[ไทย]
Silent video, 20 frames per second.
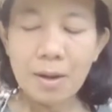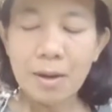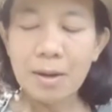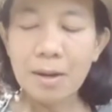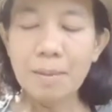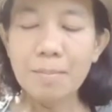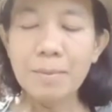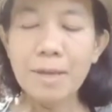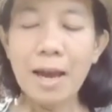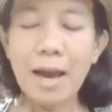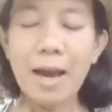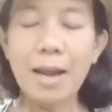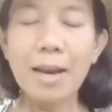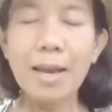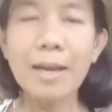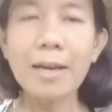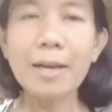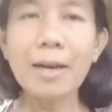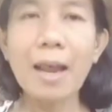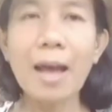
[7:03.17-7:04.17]
น้ำยา
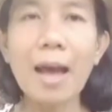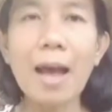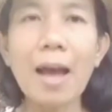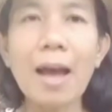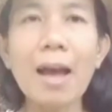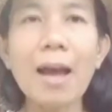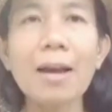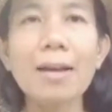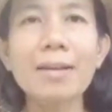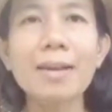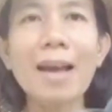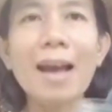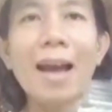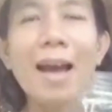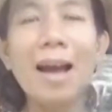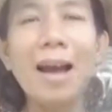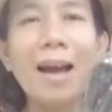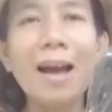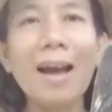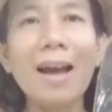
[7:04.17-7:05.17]
เร่งรากนะ
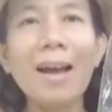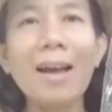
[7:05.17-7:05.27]
คะ